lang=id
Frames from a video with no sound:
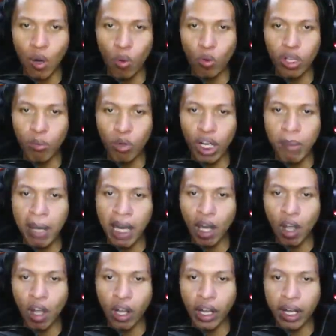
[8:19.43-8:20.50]
Udah mulai
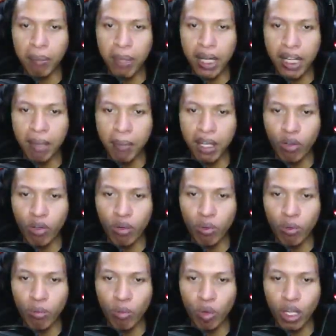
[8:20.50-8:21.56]
belok ya
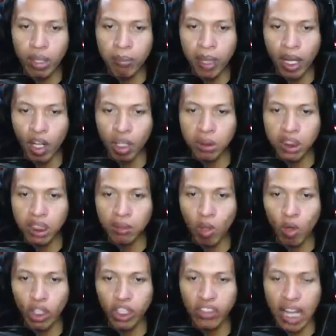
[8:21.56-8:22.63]
Panah-panah mulai belok
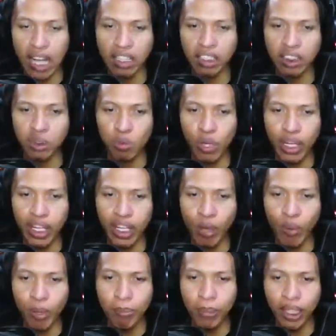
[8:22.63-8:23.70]
Oke ditanggi semua
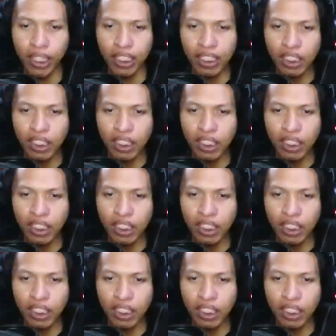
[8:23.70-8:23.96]
GGWP